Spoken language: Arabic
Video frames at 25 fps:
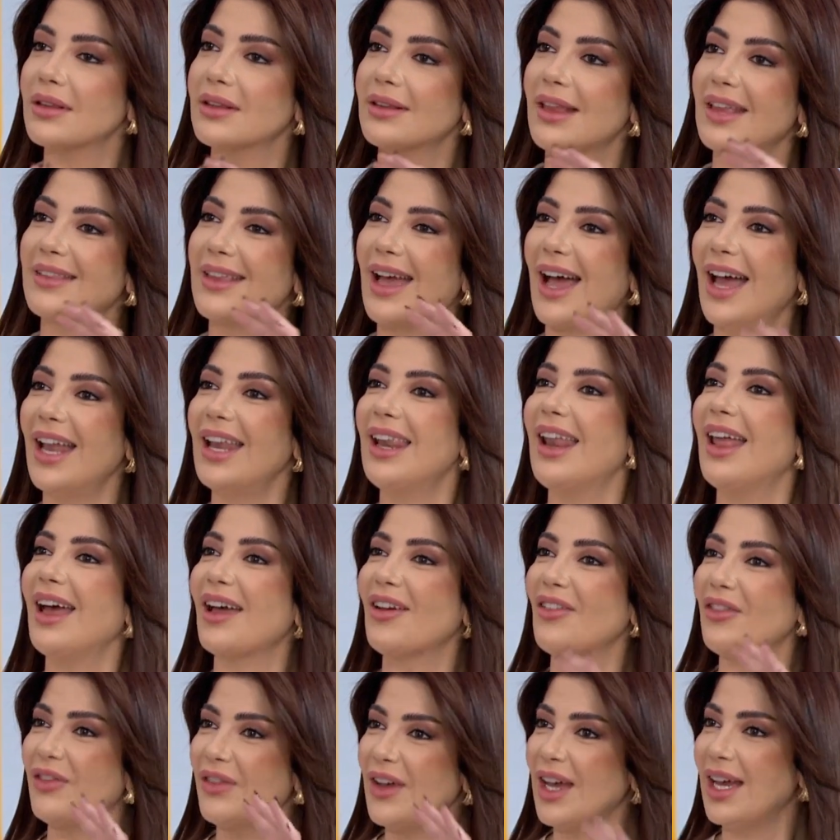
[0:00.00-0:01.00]
تتعلق
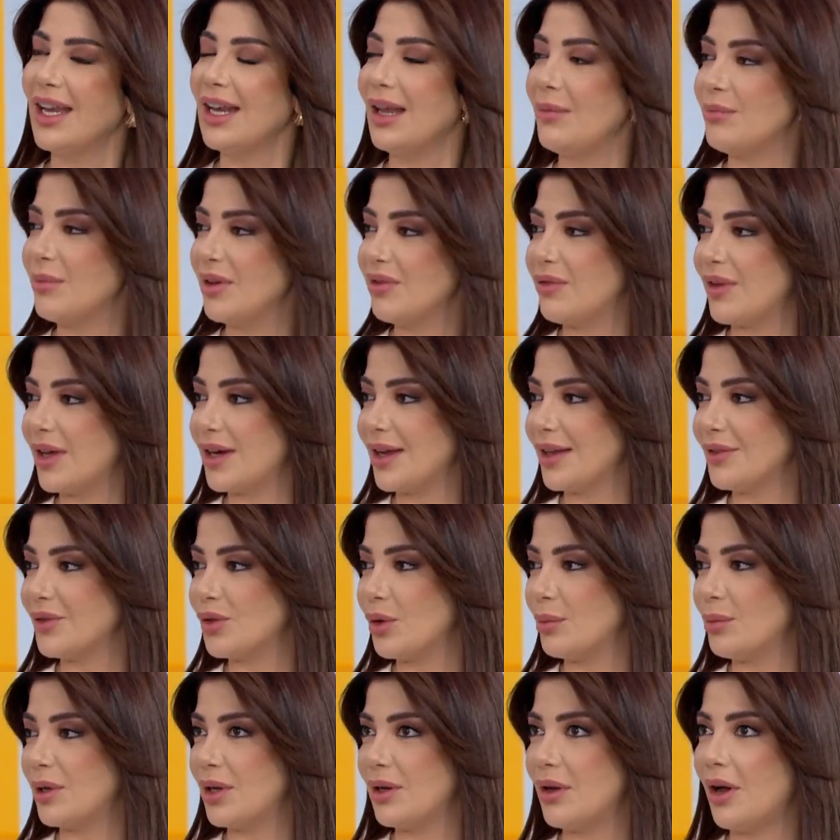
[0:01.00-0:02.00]
فعلا بفرادته
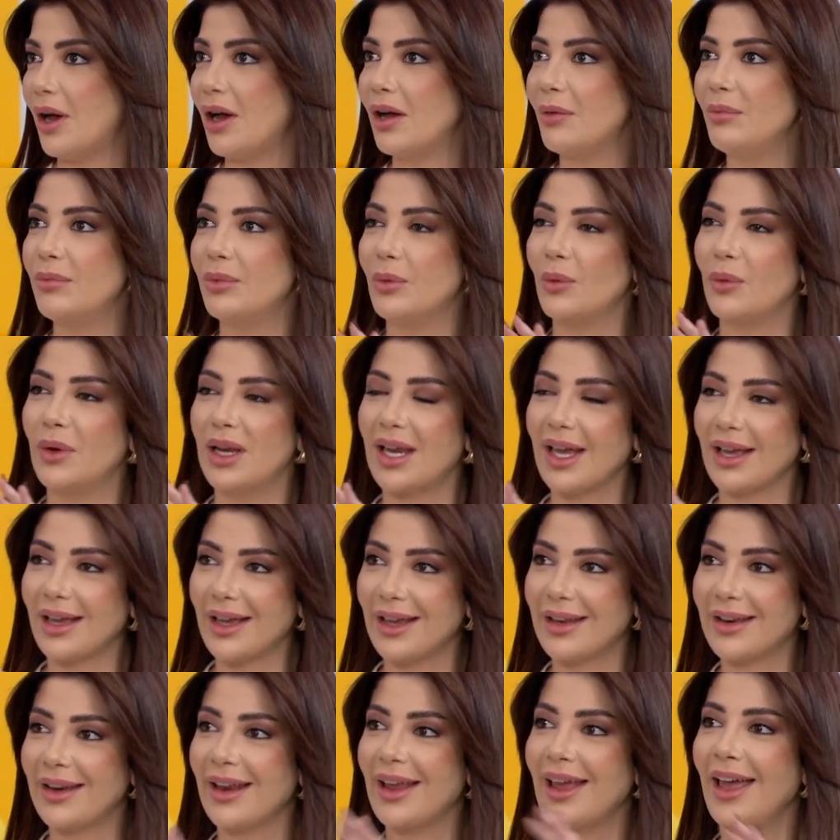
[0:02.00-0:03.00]
باللعب
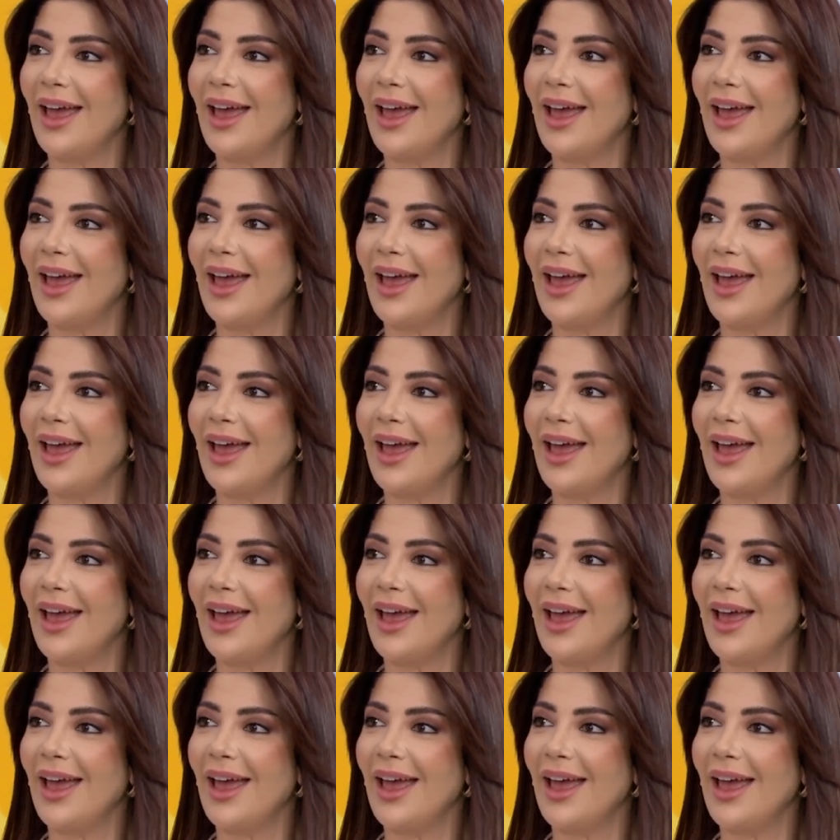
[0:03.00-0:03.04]
ولكن